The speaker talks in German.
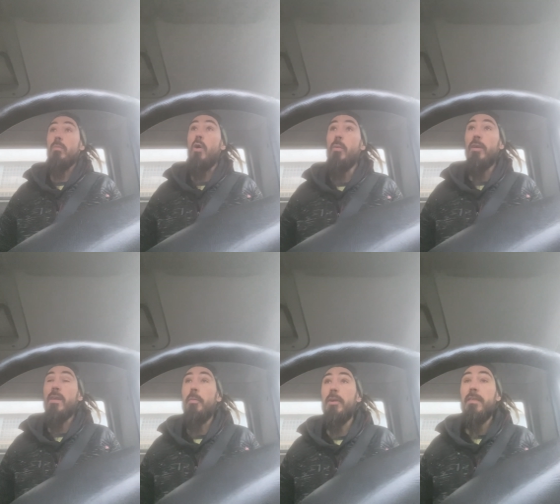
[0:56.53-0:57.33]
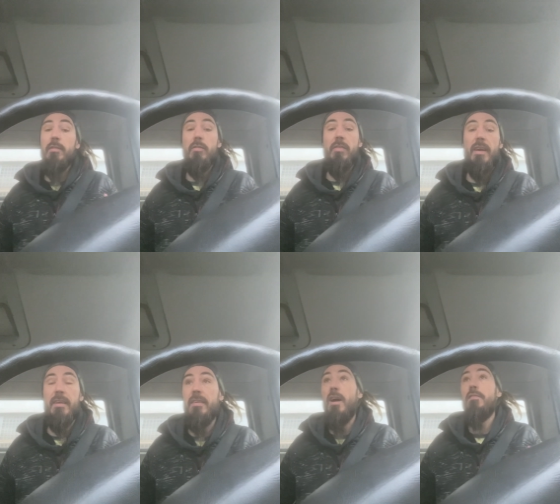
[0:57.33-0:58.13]
um auf der Politik zu
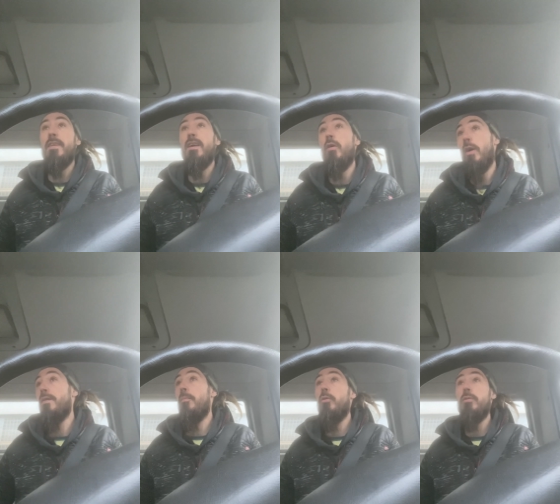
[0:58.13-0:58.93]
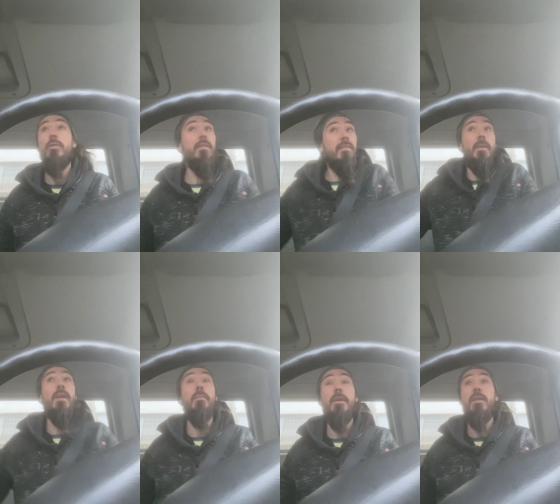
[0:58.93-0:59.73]
zeigen, die AfD gehört verboten und das ist
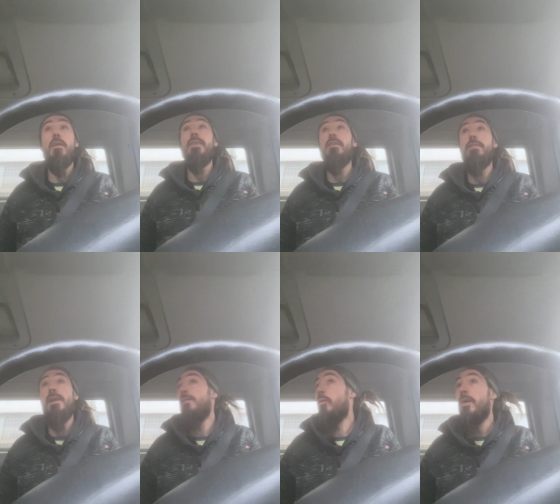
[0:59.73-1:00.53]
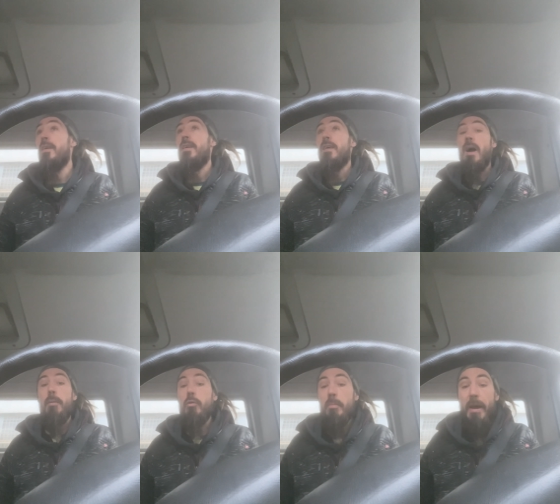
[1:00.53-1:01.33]
meiner Meinung nach auf jeden Fall so. Aber
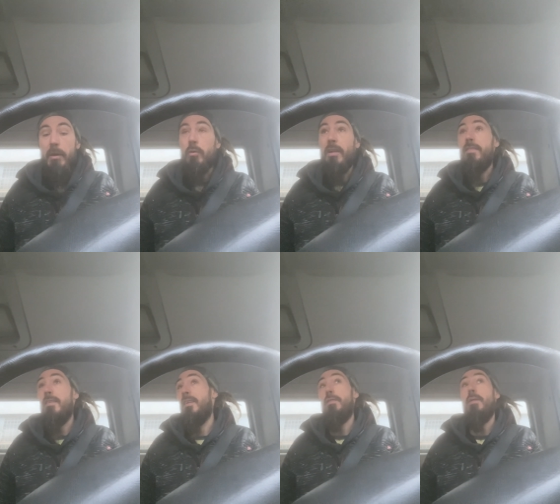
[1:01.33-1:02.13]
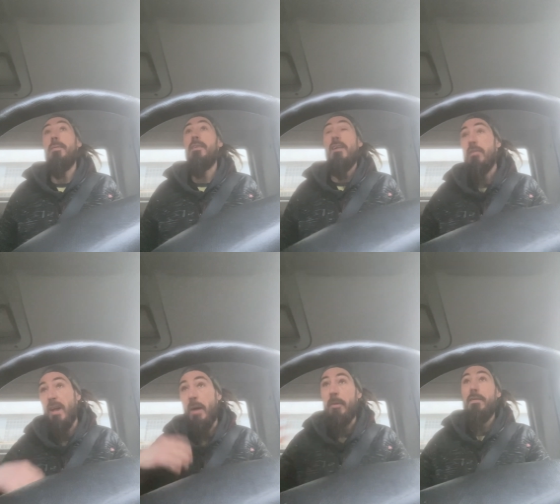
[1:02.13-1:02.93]
nur die Meinungen lassen sich nicht verbieten. Also die
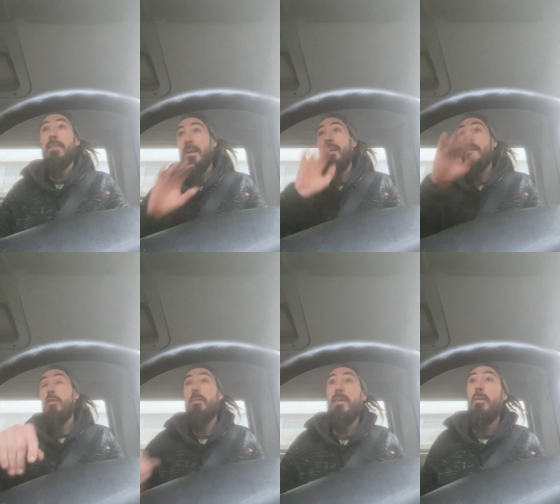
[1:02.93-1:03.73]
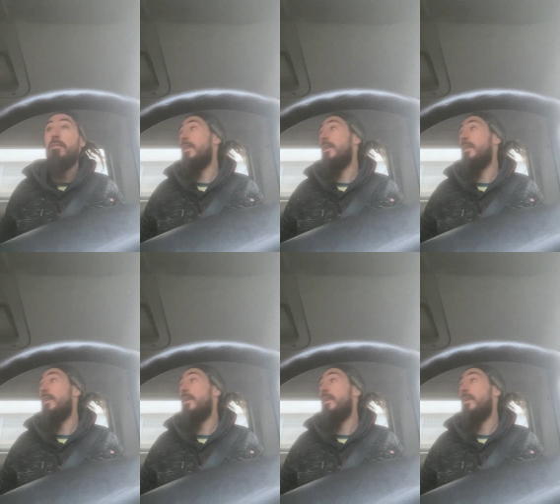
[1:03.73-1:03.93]
Arbeit fängt an. Dazu habe ich ja mal ein